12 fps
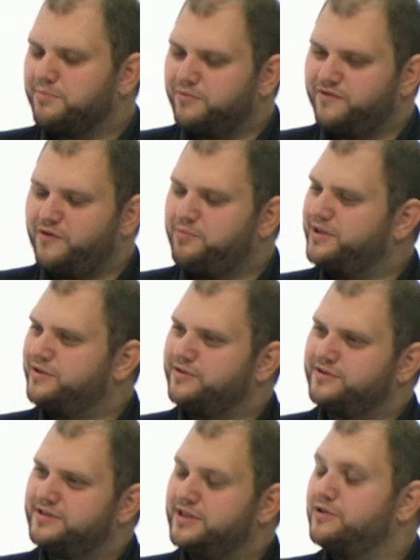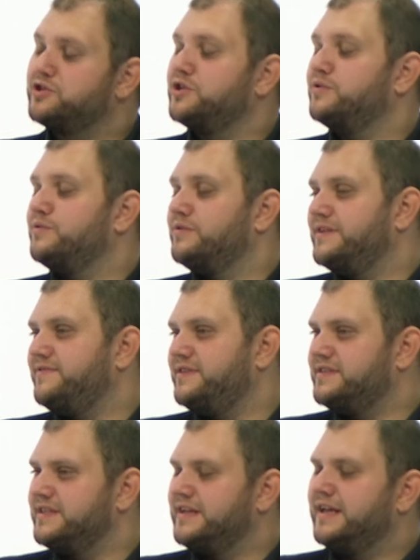Mówił Pan o zjednoczeniu
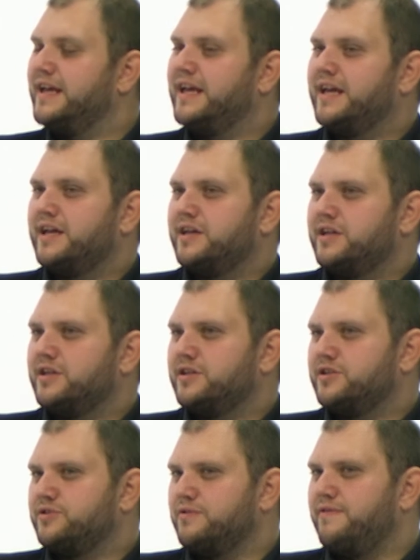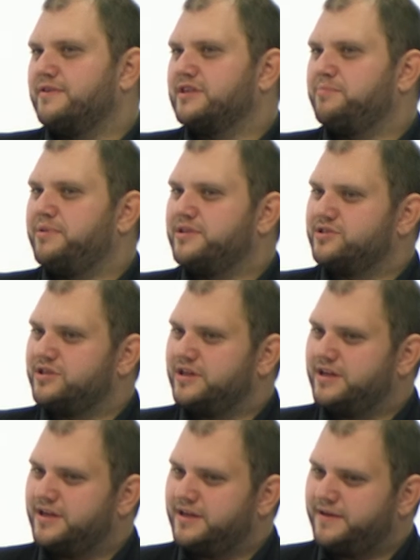lewicy. Czy uważa Pan,
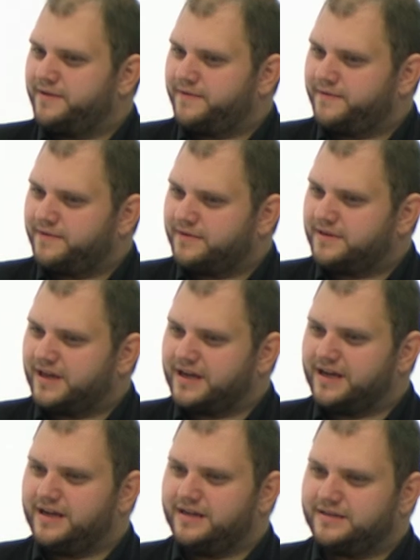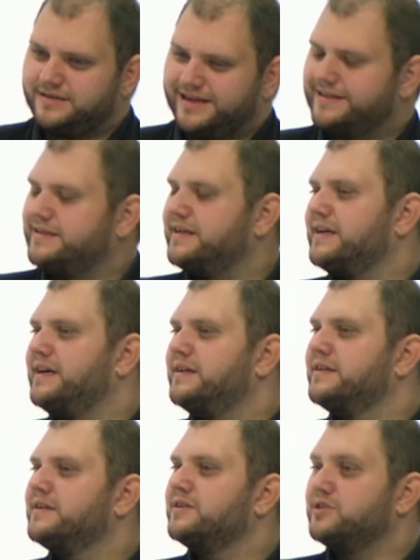że taka taktyka
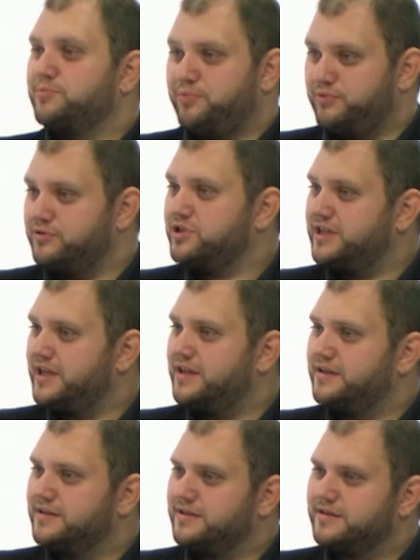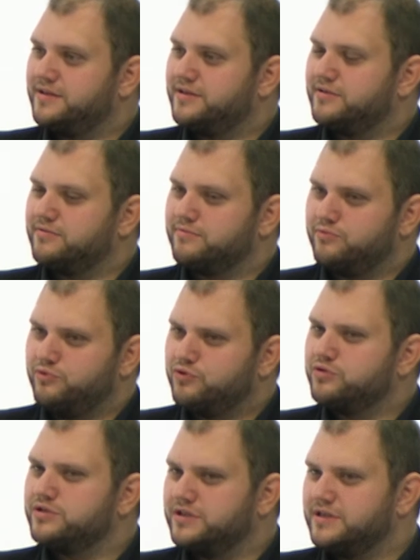że połączenie e,
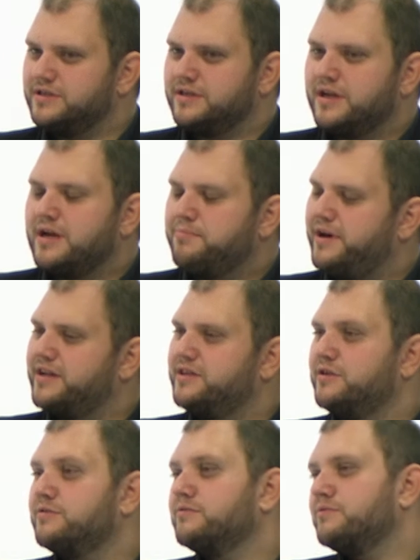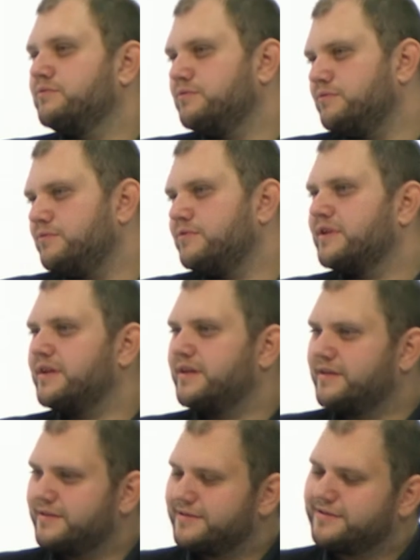różnych partii,
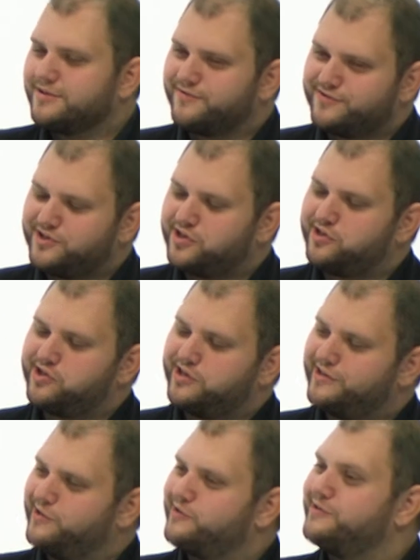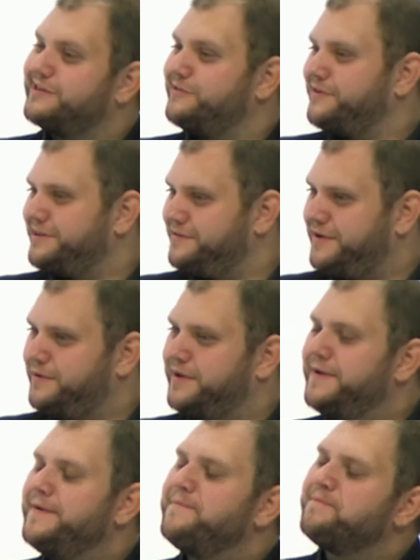które wcześniej się nie do końca dogadywały,
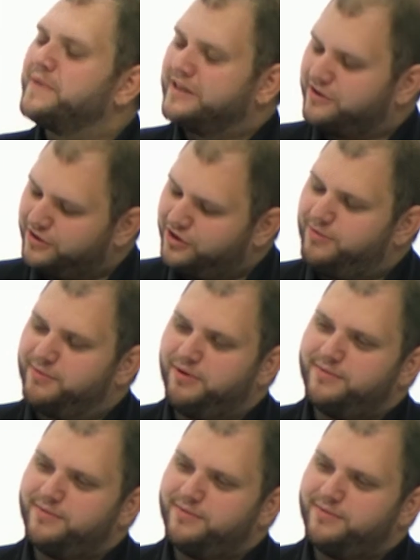to dobry